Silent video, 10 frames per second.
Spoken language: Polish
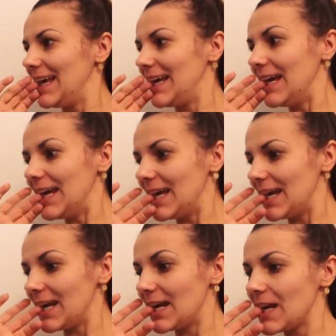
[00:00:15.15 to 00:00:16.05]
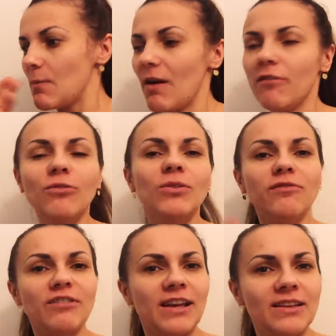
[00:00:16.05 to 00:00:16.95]
e, nie miałam w
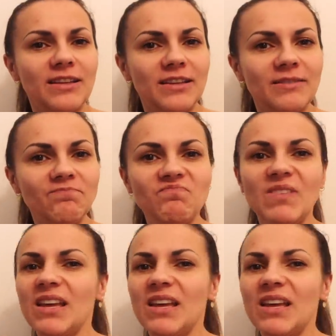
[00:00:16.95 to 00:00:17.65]
ogóle weny.